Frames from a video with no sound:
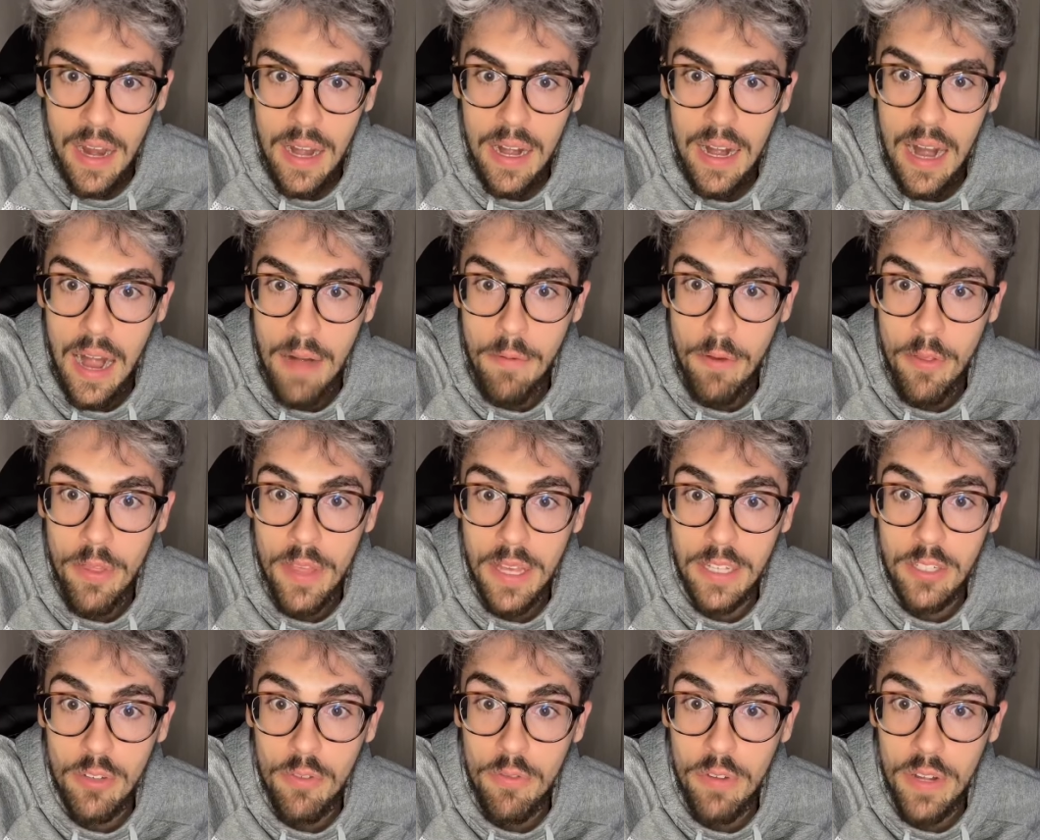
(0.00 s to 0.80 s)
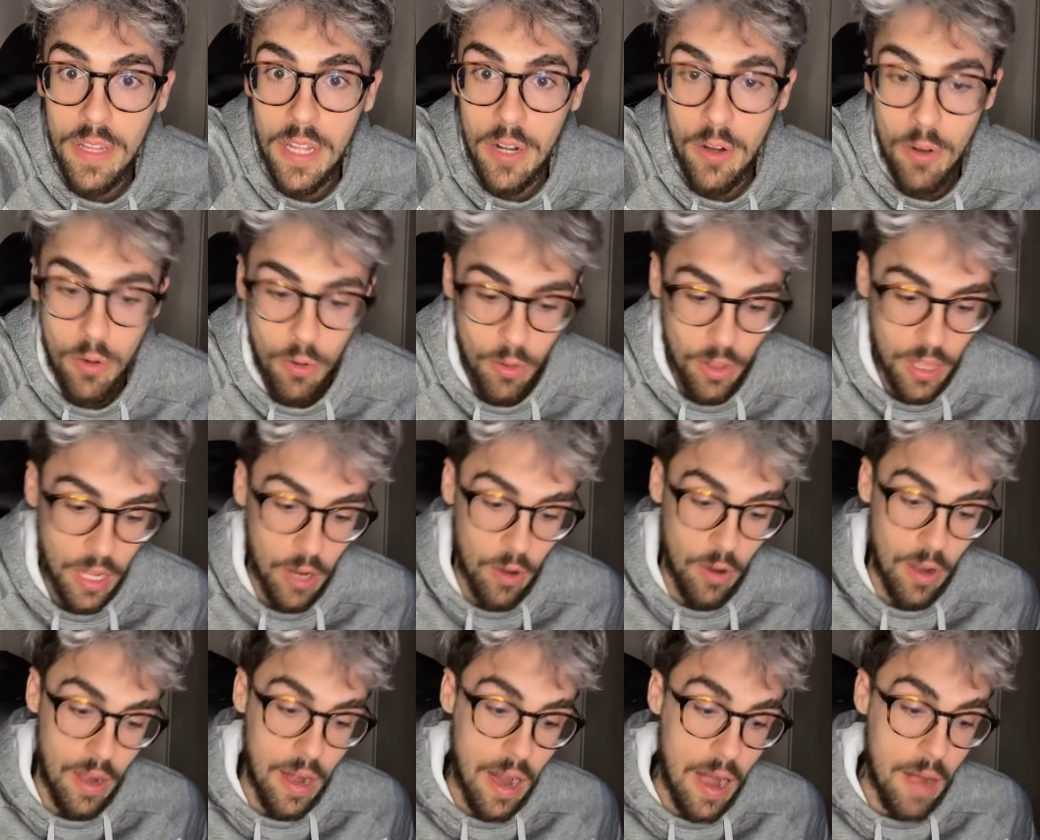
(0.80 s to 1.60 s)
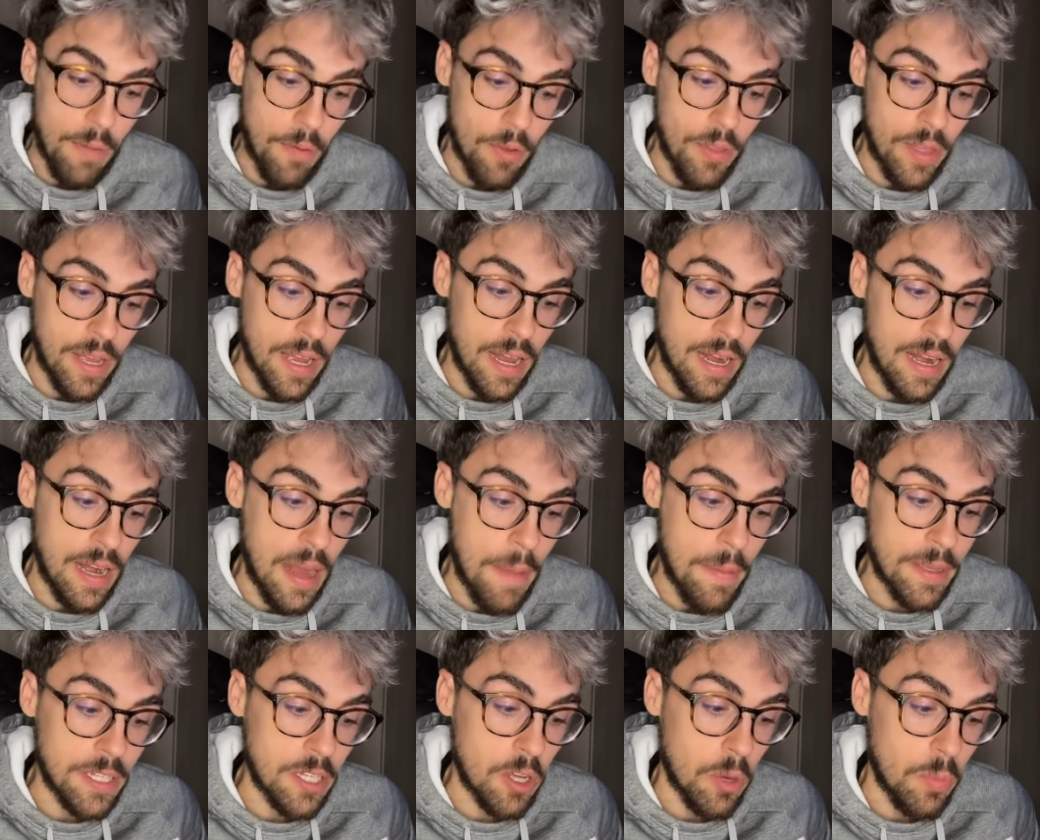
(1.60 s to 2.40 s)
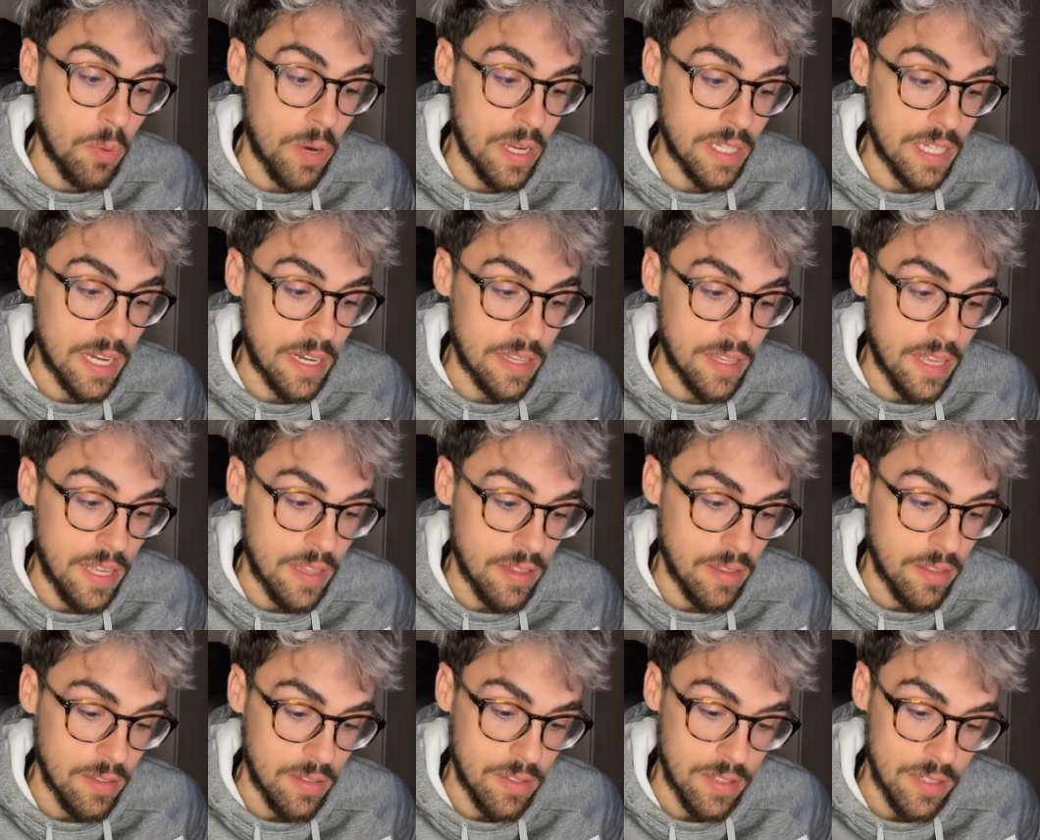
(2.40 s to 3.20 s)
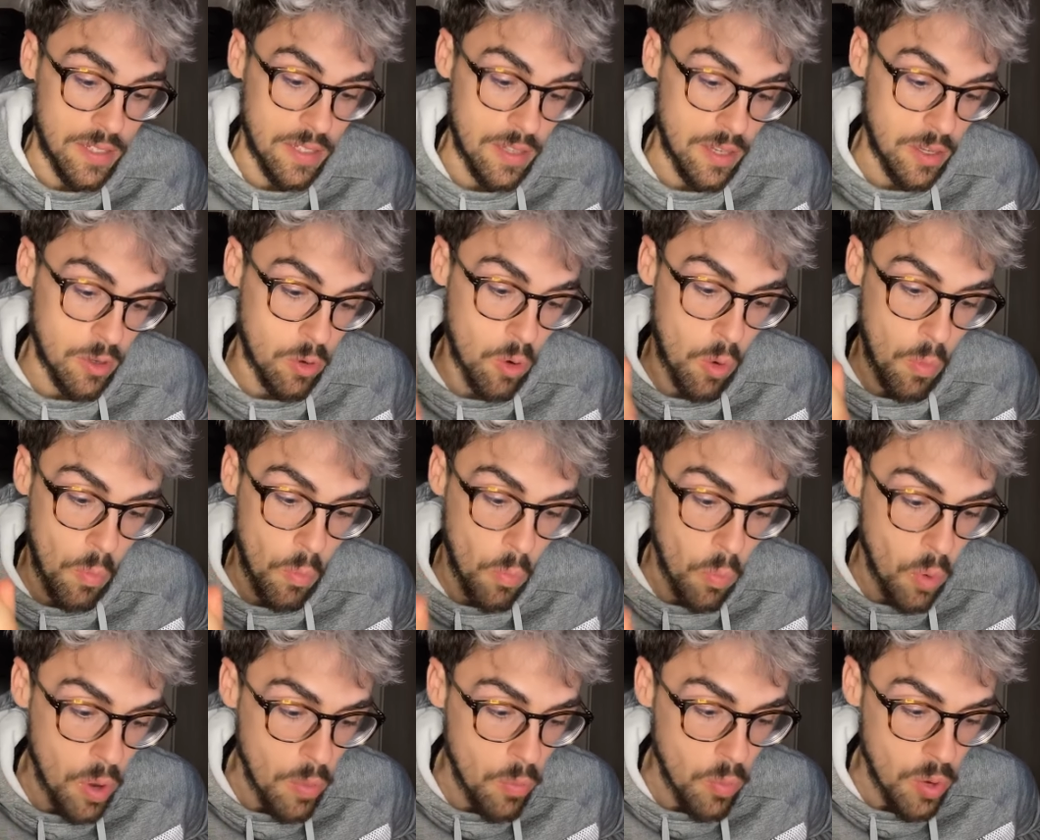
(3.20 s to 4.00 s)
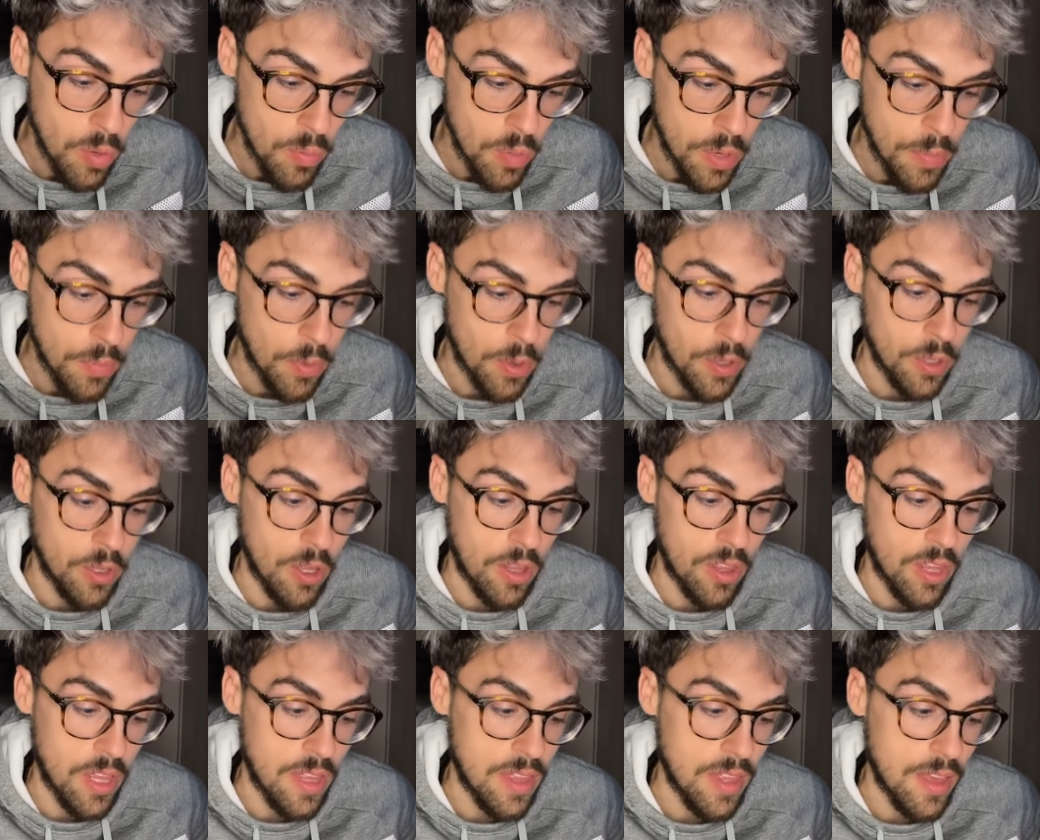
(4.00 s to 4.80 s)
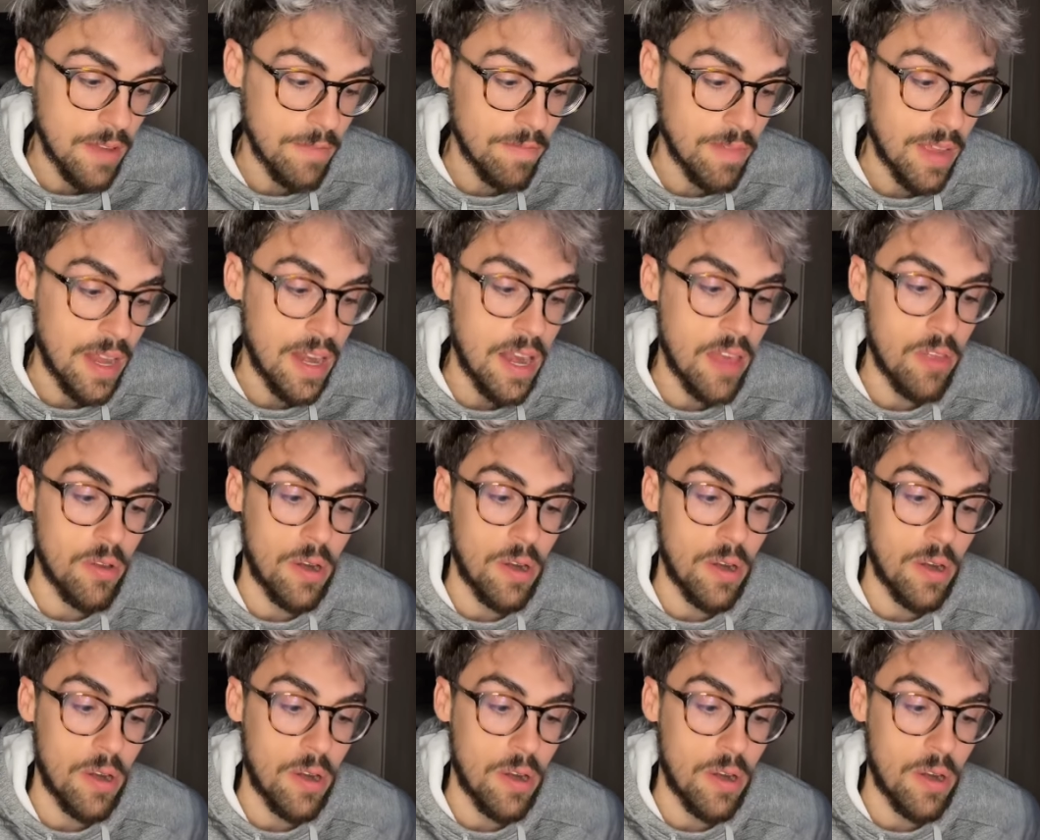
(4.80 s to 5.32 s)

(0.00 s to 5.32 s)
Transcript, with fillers: Las albóndigas son fritas, no, Gonzalo, La albóndigas la he pasado por la sartén con muy, muy, muy poquito aceite y la he